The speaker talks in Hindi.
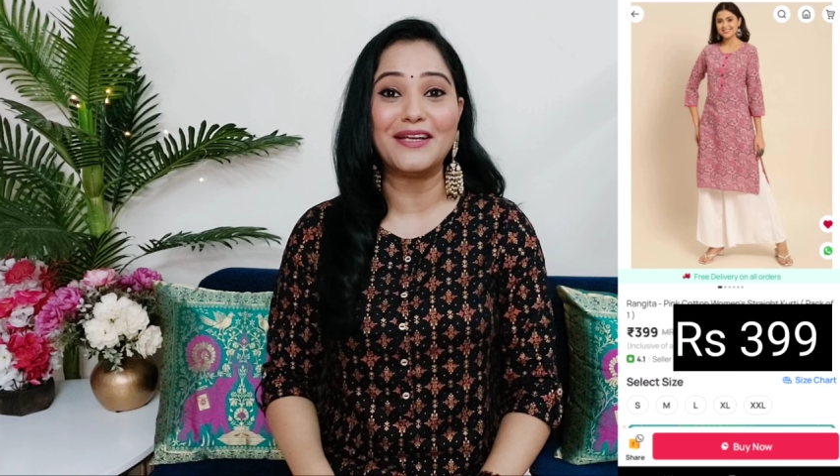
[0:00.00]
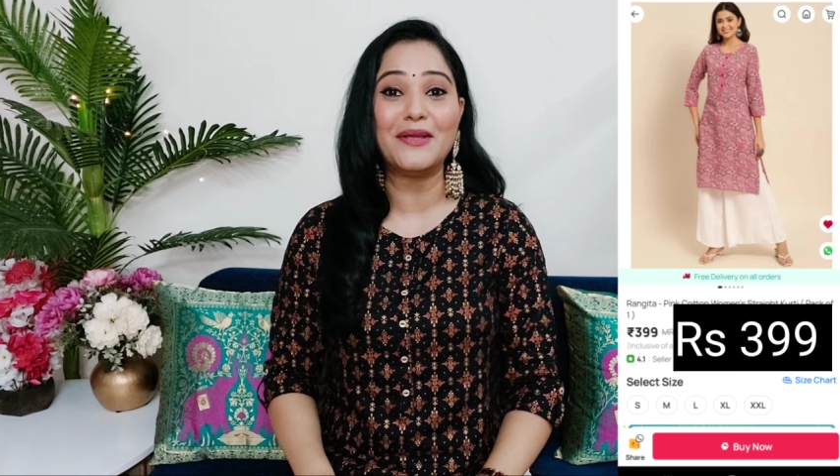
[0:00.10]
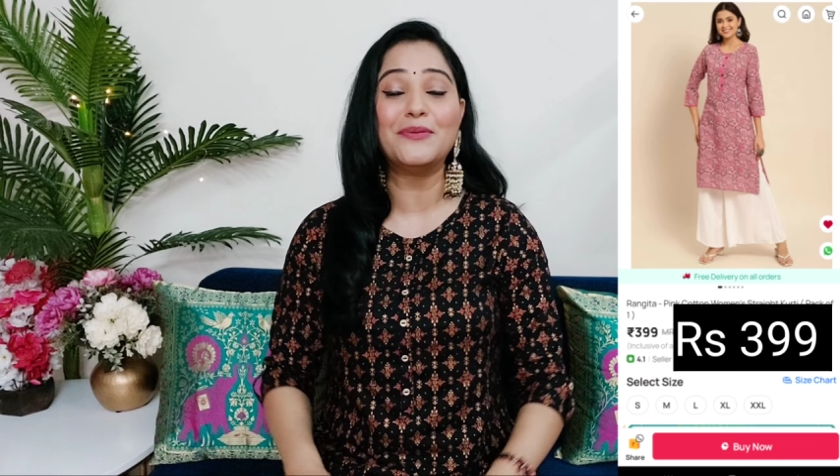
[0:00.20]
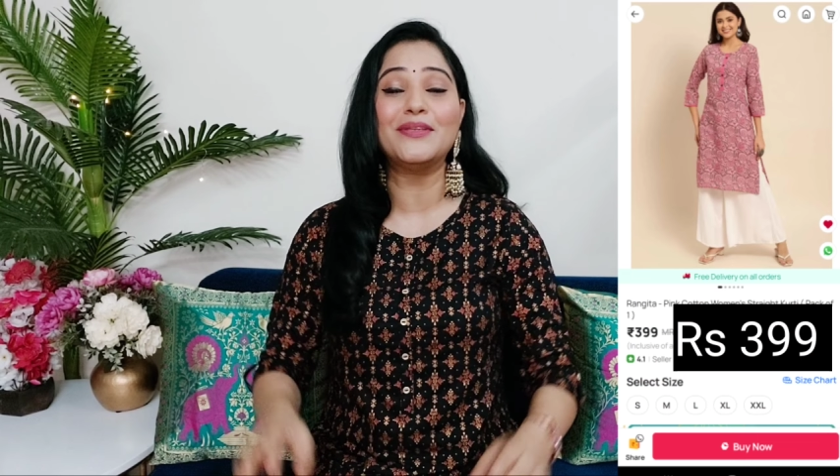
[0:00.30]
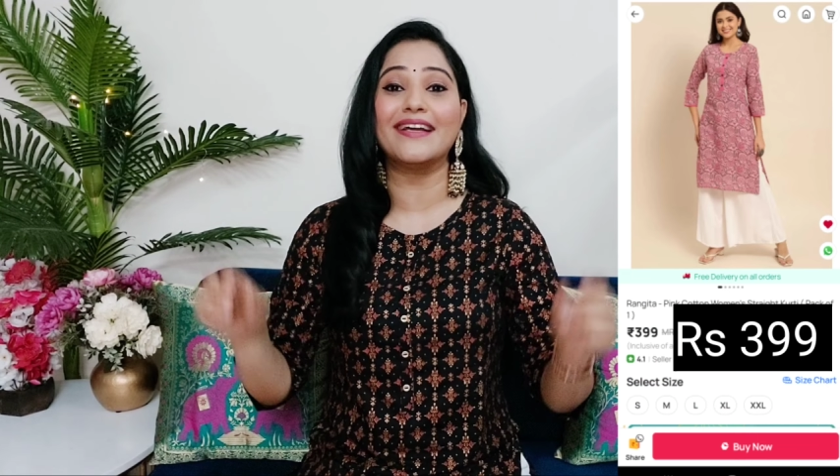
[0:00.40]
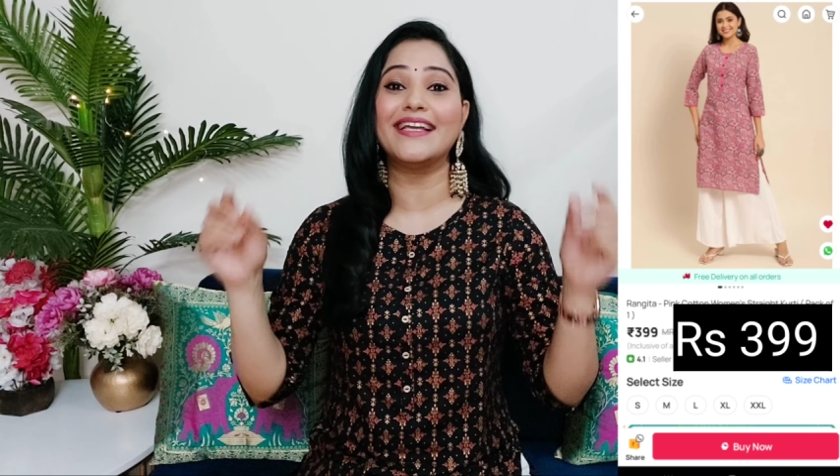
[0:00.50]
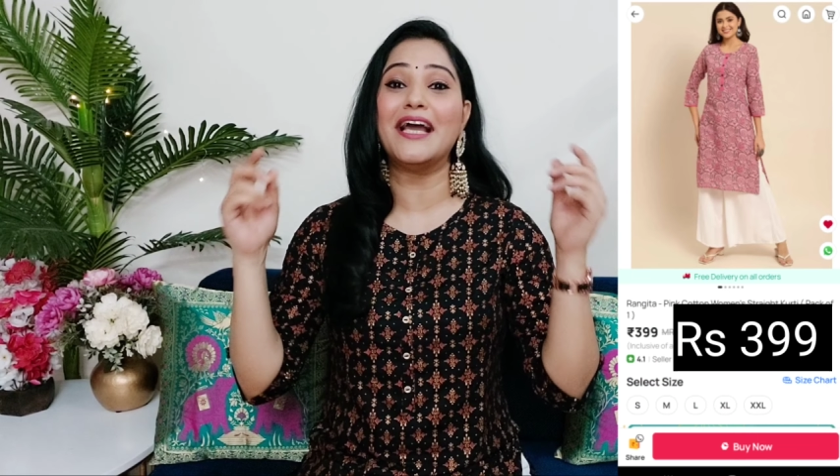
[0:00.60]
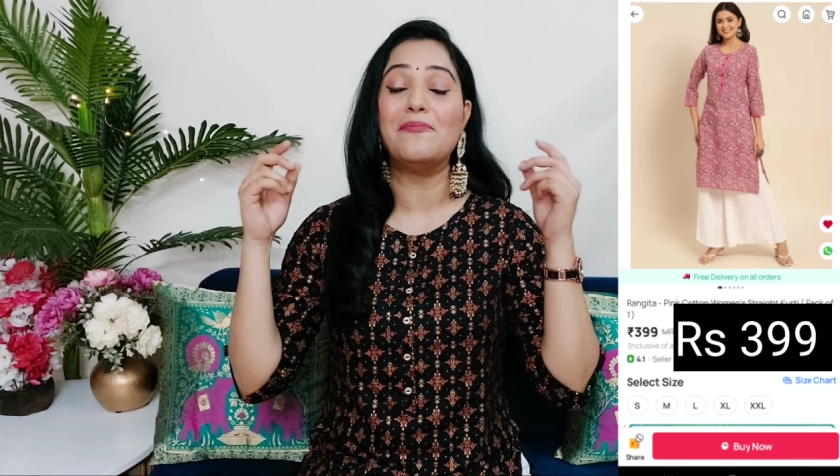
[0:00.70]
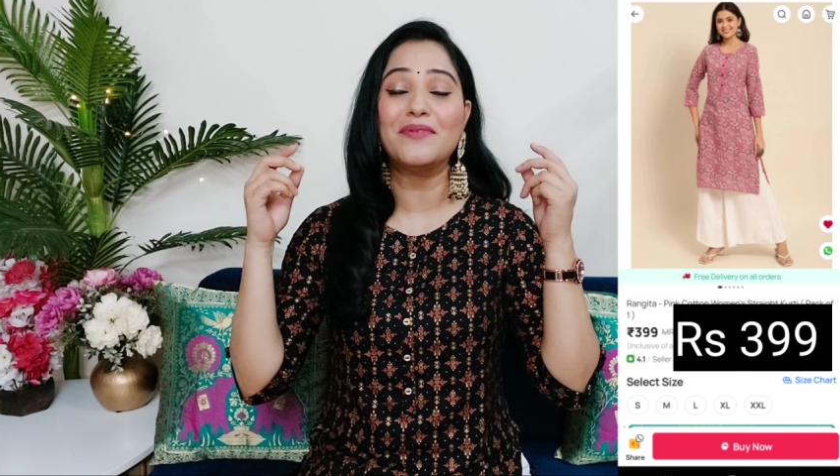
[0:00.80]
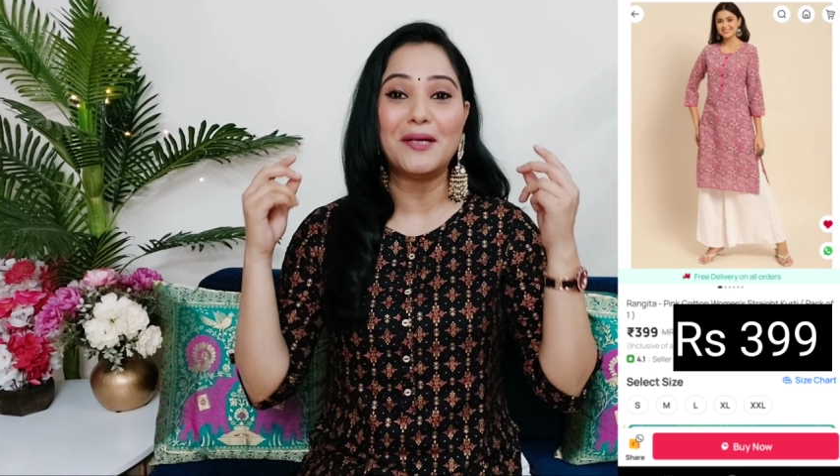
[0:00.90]
रही हूँ ताकि
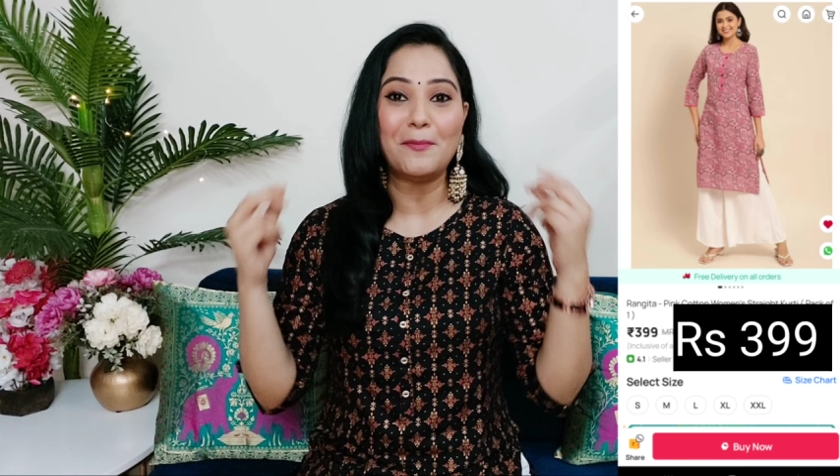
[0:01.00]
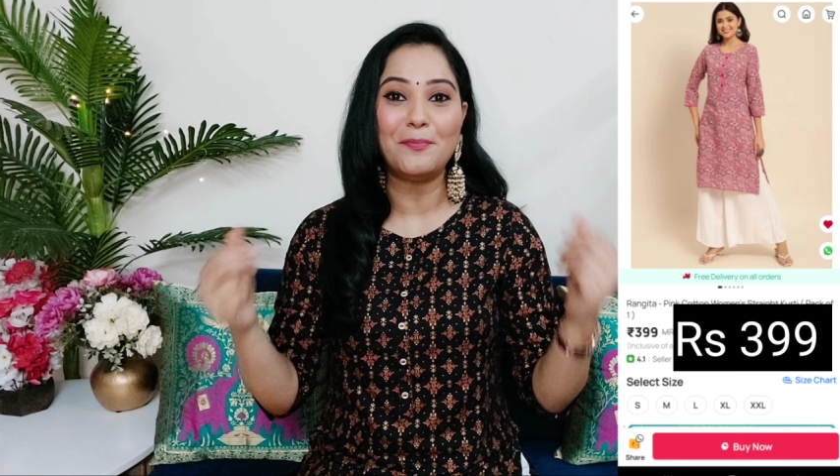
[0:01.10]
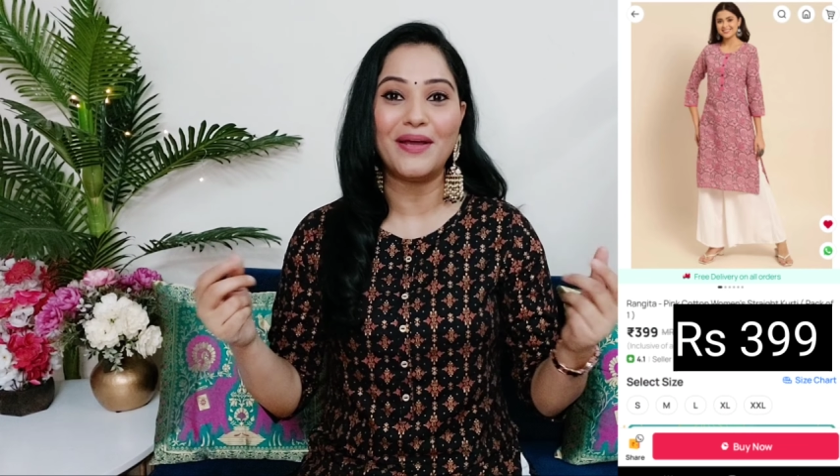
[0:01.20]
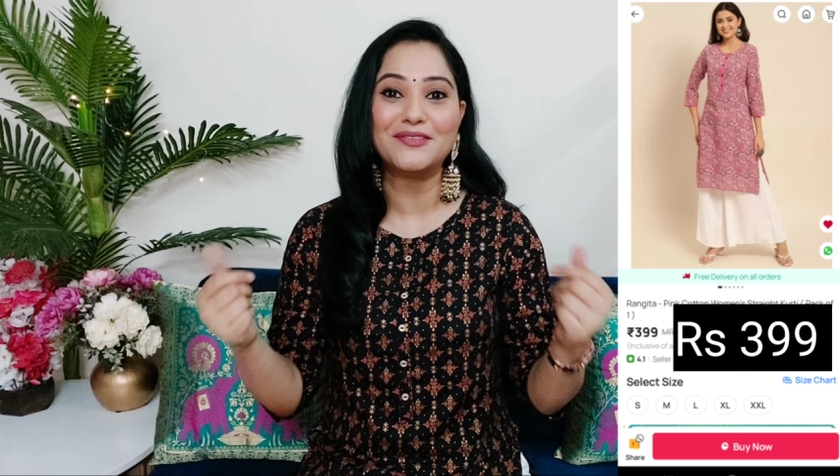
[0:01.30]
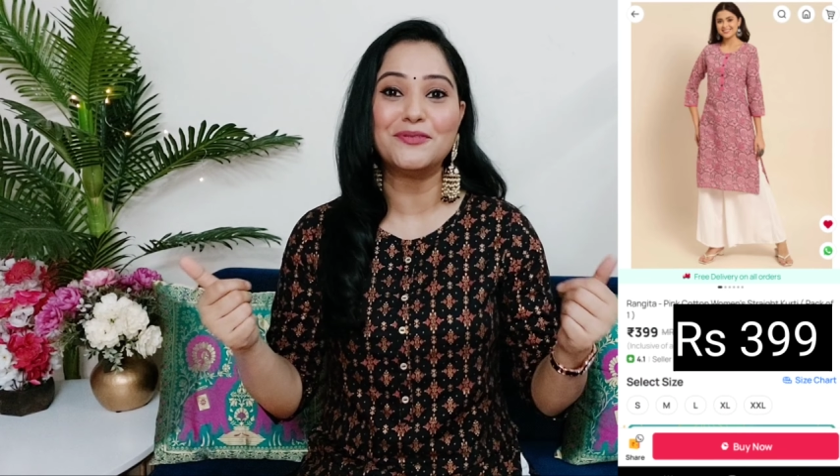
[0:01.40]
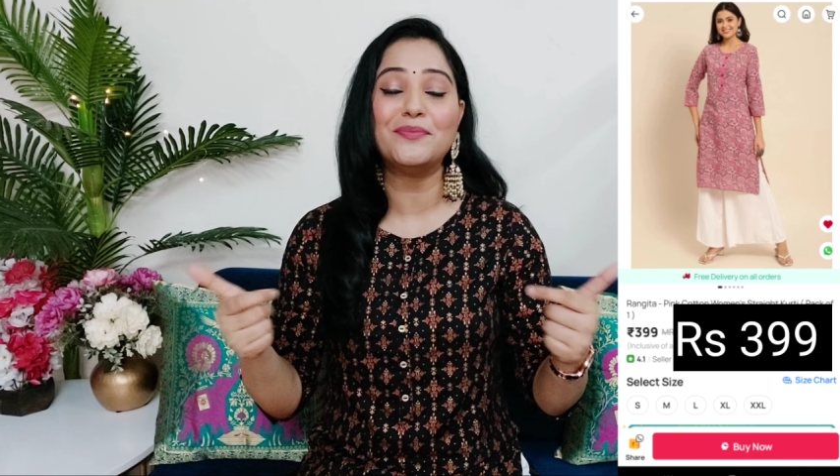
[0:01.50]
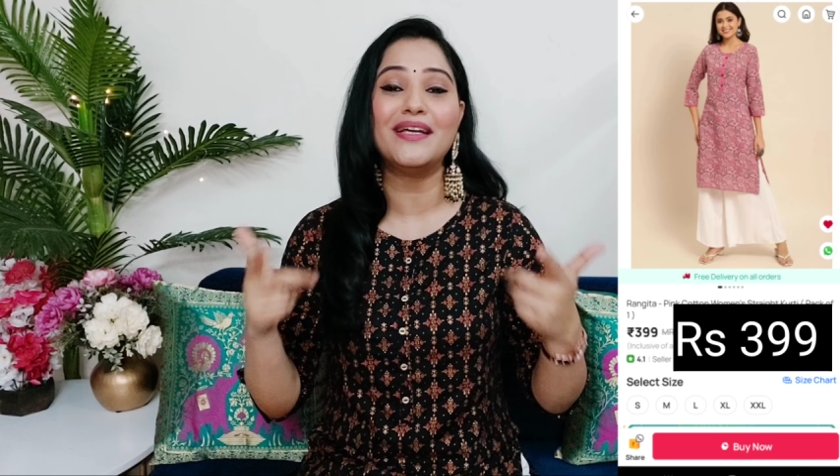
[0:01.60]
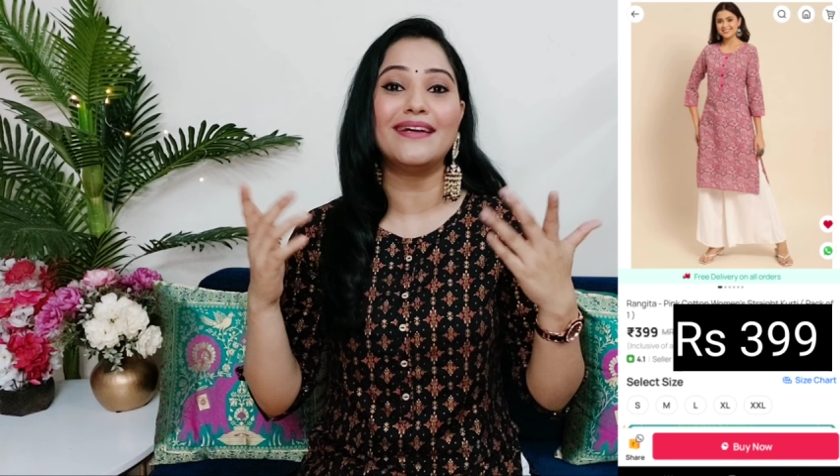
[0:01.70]
आप कम पैसों में